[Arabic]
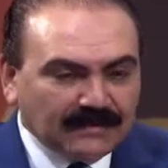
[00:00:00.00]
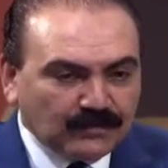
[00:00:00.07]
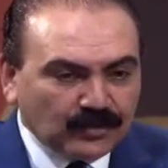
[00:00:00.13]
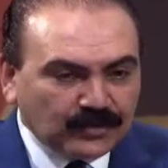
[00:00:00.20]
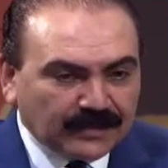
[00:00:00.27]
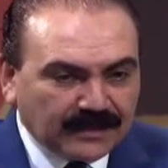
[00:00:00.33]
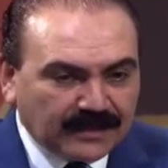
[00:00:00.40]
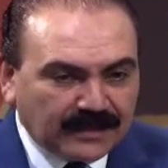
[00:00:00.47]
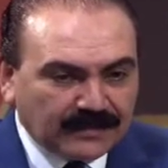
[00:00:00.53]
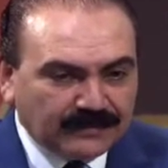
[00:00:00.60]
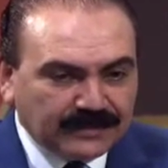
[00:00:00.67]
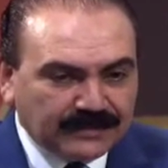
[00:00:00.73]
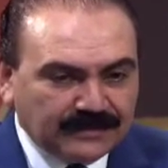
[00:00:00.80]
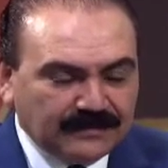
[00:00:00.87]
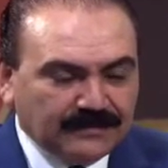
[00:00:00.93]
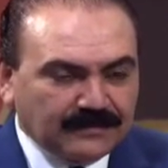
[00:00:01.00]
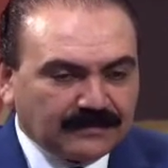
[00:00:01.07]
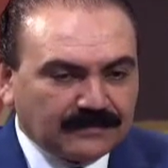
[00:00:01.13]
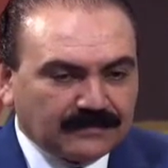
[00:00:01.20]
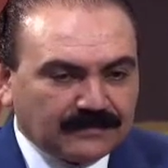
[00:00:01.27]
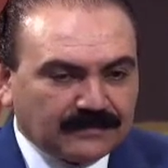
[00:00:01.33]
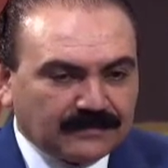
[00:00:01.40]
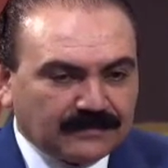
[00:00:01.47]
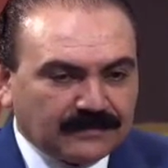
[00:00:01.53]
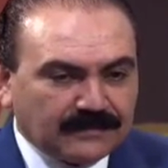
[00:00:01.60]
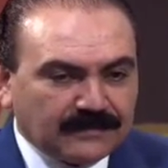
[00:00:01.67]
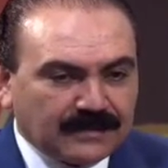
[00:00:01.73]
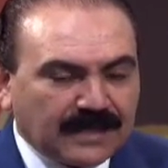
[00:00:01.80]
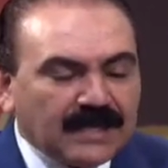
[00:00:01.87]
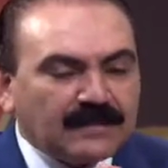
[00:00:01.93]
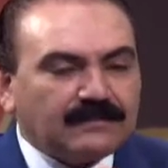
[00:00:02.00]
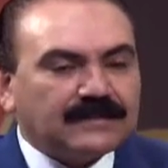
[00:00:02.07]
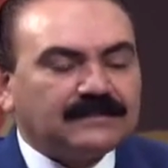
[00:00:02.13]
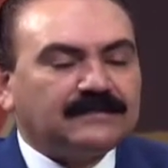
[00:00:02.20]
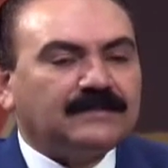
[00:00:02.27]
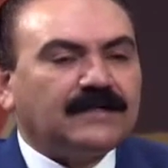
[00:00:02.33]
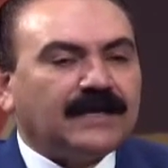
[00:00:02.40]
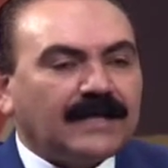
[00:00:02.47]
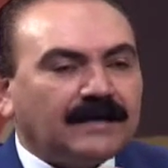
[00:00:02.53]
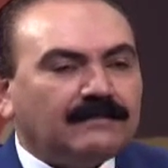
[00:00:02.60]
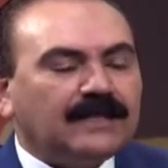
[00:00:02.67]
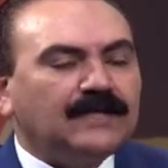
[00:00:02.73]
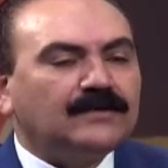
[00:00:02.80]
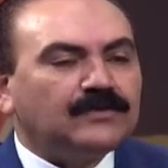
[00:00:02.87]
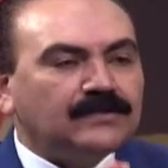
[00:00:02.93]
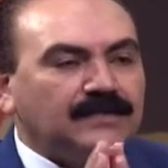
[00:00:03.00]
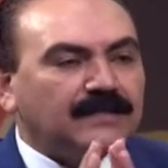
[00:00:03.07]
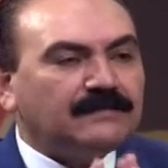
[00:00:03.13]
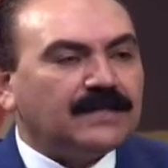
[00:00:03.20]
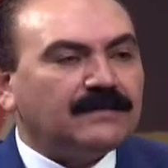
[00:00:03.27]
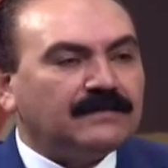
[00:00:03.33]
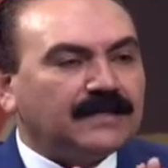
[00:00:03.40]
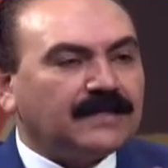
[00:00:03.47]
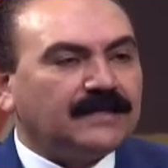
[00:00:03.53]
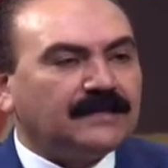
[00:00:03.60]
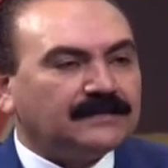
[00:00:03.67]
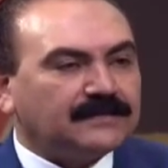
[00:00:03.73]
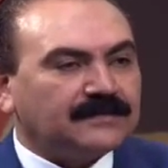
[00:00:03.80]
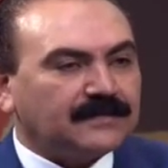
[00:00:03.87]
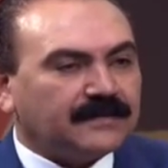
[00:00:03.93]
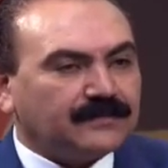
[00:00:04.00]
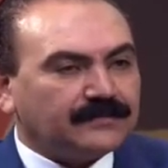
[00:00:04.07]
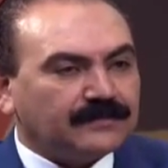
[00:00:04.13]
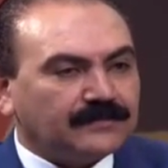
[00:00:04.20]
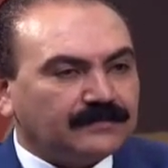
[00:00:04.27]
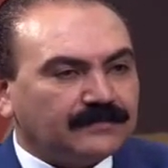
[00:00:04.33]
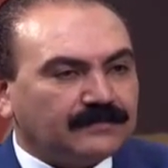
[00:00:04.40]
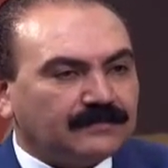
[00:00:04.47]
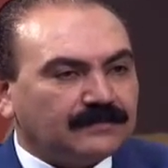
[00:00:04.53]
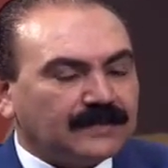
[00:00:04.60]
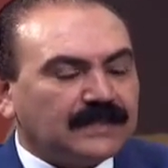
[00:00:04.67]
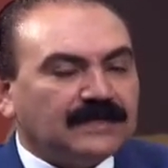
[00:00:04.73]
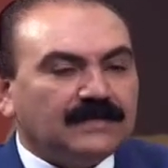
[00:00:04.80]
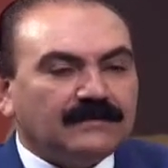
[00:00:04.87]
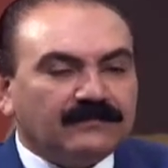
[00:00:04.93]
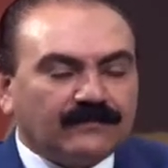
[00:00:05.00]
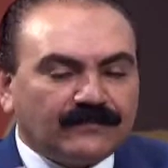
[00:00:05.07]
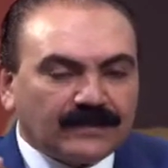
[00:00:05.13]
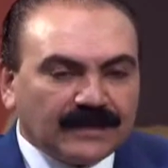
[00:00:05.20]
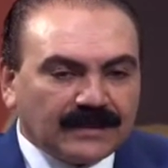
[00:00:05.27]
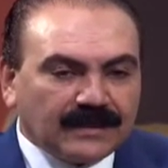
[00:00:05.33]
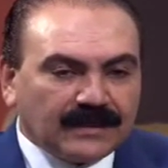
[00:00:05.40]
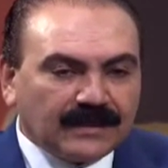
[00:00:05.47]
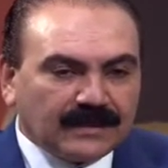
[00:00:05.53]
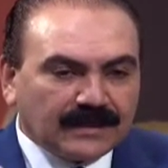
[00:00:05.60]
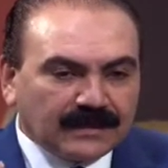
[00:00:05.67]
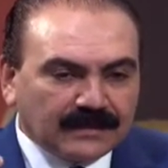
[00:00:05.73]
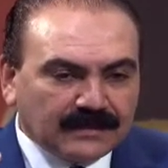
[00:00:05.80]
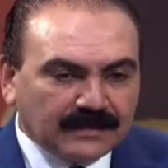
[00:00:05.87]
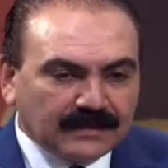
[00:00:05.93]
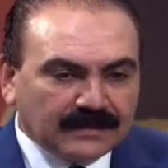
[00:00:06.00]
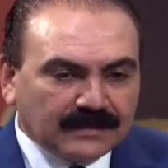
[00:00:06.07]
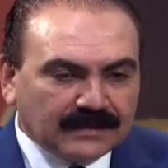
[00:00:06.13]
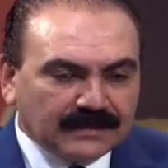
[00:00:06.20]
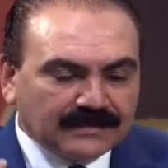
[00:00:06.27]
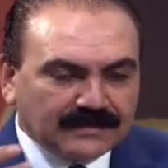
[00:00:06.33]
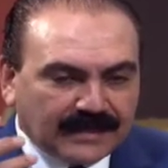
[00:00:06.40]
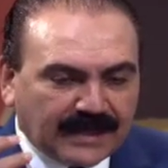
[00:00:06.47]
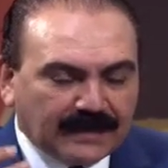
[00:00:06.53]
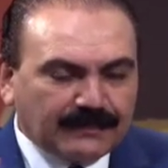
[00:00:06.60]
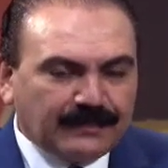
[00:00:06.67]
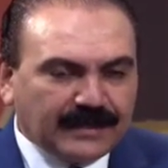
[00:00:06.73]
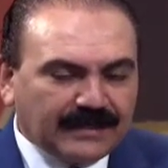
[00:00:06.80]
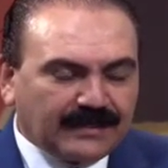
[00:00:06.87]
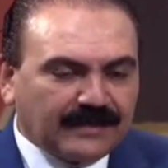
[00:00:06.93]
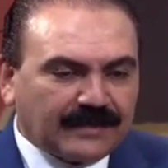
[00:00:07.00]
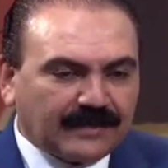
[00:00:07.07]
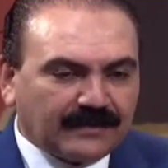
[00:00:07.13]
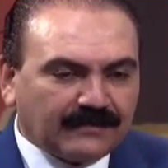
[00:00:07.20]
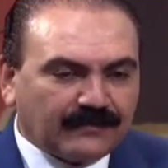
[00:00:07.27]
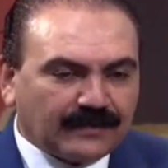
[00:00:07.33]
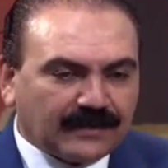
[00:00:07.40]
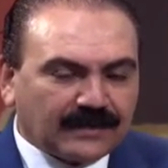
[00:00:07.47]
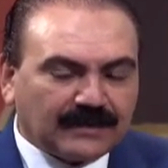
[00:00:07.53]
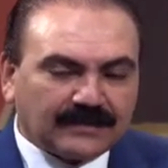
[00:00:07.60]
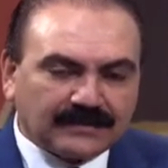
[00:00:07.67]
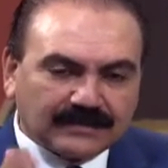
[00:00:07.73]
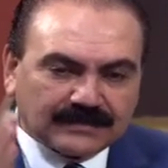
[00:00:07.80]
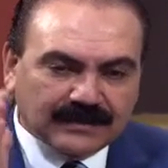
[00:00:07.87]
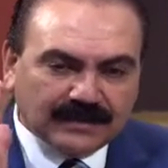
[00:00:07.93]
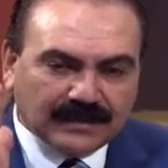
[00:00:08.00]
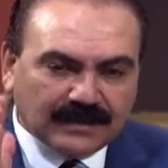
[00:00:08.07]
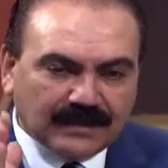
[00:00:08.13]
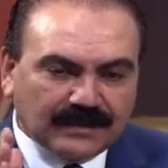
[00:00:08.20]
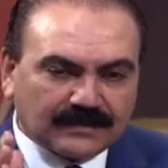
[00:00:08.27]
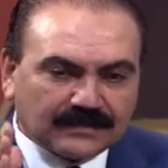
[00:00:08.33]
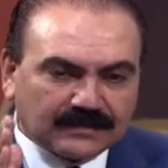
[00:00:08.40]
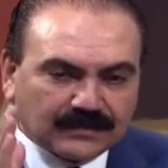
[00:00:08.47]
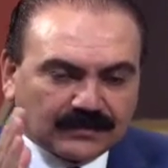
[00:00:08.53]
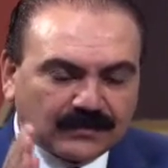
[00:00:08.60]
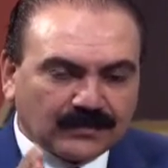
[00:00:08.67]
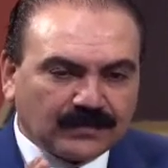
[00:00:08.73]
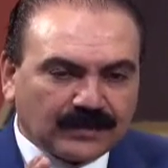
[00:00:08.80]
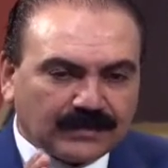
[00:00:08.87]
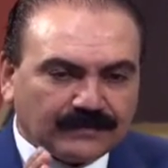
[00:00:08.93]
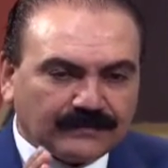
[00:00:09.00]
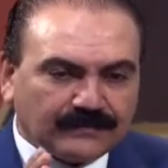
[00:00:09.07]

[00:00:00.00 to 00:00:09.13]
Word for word: الموت الابدي المسيح حمله تماما على الصليب فاذا حبينا نعرف الخلاص اذا الخلاص هو